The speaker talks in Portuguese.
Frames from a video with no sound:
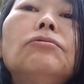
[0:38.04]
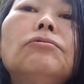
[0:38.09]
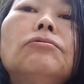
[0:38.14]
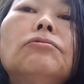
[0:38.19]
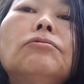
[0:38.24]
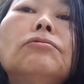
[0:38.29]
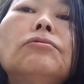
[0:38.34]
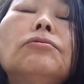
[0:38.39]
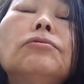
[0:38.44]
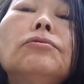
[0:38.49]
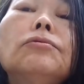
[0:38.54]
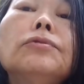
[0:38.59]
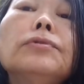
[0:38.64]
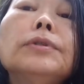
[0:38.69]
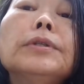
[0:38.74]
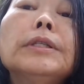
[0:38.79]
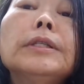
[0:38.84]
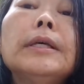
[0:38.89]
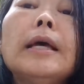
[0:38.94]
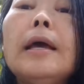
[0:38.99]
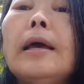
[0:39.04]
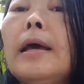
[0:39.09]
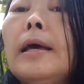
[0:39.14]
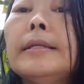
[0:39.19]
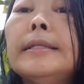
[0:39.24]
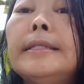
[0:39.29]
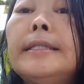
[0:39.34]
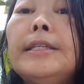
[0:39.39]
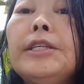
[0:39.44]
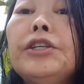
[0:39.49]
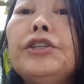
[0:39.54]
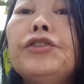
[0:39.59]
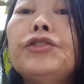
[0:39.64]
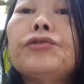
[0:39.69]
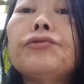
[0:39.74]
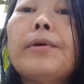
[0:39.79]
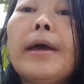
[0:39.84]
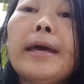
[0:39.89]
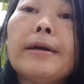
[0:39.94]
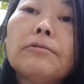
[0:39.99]
do é,
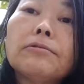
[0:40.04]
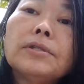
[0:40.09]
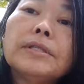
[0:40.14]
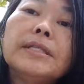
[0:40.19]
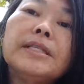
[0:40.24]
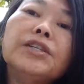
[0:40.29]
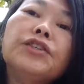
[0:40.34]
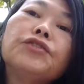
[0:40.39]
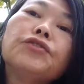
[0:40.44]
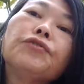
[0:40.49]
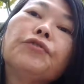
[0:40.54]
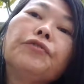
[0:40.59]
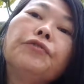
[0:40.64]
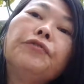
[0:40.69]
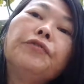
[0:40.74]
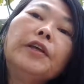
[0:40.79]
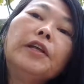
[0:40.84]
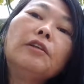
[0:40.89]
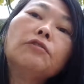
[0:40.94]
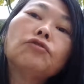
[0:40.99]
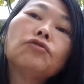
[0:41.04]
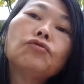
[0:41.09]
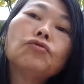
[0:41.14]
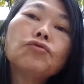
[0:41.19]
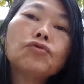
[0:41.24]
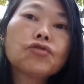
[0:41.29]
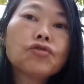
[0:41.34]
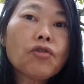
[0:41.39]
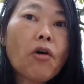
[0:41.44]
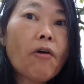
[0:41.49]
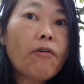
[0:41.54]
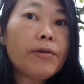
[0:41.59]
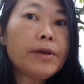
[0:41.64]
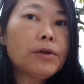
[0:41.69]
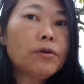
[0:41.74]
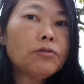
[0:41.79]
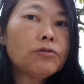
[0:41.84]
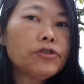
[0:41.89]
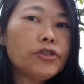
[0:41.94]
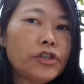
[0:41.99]
sítio Filhos do Sol
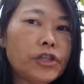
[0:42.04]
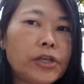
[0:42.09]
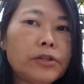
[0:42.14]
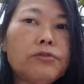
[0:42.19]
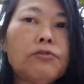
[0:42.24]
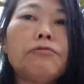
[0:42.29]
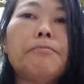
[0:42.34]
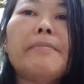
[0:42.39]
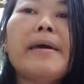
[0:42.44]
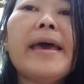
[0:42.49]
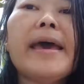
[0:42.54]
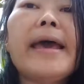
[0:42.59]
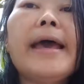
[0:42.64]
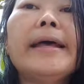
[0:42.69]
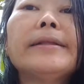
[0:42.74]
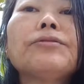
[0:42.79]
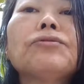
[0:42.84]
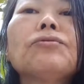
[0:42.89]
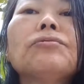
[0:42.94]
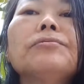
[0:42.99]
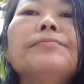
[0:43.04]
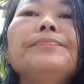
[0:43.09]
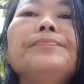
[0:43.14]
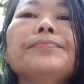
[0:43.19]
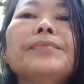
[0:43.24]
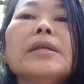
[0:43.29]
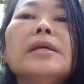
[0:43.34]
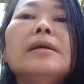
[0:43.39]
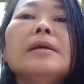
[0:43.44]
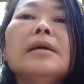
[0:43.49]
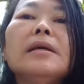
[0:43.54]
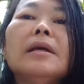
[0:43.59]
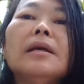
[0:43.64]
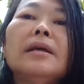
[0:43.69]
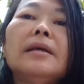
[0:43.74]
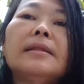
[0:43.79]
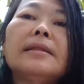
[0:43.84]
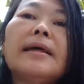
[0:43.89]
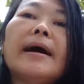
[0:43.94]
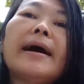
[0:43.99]
em Cotia, do Beto
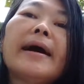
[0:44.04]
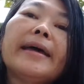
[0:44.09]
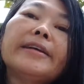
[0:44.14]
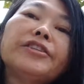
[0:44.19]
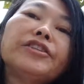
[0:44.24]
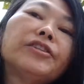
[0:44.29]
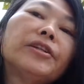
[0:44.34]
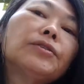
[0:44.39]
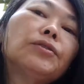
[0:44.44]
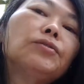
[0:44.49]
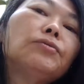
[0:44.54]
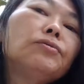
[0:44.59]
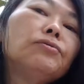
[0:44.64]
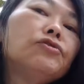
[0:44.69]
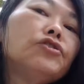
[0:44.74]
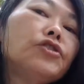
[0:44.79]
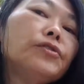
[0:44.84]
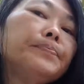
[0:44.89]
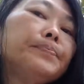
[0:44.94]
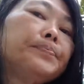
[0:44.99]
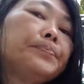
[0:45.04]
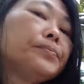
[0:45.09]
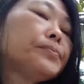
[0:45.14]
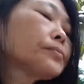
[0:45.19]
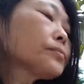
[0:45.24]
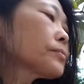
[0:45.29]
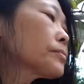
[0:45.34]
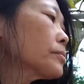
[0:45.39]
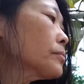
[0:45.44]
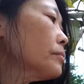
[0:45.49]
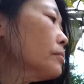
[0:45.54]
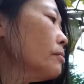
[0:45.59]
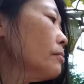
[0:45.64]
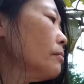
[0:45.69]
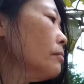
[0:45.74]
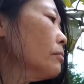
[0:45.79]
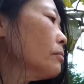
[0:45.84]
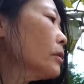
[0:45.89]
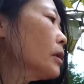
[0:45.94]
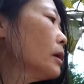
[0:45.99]
e da Edna Trude.
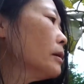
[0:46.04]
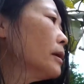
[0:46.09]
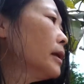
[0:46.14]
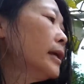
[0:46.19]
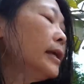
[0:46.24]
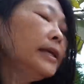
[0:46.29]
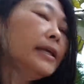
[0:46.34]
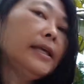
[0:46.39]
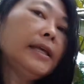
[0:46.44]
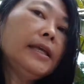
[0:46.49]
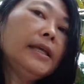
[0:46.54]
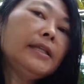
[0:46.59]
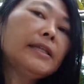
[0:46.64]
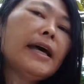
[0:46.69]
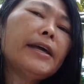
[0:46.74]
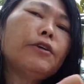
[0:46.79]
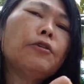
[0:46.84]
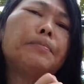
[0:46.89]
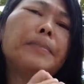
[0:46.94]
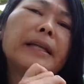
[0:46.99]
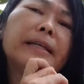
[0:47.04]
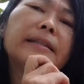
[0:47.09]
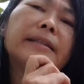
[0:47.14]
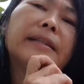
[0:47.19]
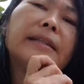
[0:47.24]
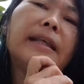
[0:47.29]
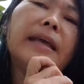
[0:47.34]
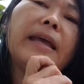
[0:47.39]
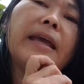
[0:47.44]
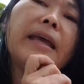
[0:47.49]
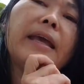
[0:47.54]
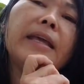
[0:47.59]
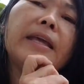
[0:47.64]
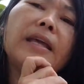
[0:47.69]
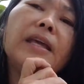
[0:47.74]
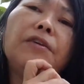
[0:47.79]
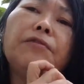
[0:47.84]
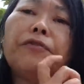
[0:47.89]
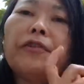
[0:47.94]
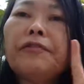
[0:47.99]
E daí eu
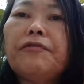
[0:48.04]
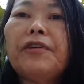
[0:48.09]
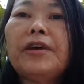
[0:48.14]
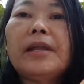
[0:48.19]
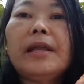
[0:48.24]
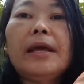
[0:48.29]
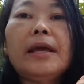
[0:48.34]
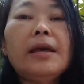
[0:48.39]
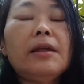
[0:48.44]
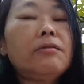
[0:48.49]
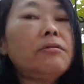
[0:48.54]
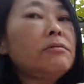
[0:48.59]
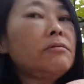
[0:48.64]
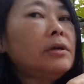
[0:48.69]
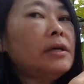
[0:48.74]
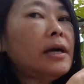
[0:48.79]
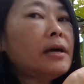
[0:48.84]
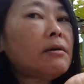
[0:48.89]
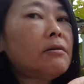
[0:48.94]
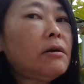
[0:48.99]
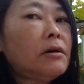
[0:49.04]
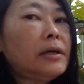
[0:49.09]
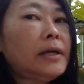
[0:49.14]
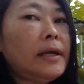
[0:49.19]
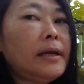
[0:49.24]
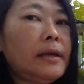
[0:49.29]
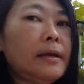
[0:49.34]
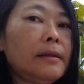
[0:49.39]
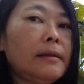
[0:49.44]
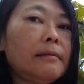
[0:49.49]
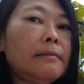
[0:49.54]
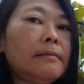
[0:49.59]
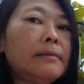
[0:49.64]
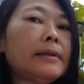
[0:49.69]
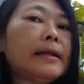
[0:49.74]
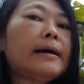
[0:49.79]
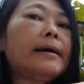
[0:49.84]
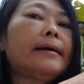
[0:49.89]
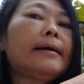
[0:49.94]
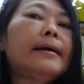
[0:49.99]
plantei em fevereiro e agora que
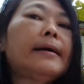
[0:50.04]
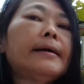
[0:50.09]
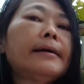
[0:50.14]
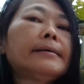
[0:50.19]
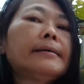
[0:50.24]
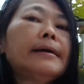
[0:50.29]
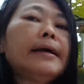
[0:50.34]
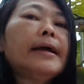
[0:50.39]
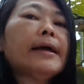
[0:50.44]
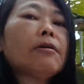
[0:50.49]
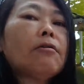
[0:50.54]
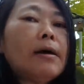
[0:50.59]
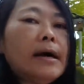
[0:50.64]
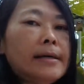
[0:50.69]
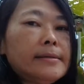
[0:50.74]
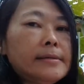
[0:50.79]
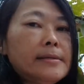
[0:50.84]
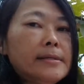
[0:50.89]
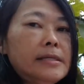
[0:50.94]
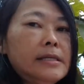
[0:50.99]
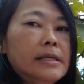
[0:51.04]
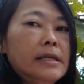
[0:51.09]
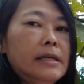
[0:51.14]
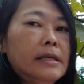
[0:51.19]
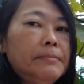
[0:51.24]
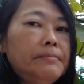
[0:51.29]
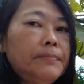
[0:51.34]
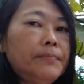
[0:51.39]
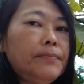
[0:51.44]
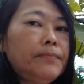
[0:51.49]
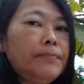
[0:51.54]
tá é, quase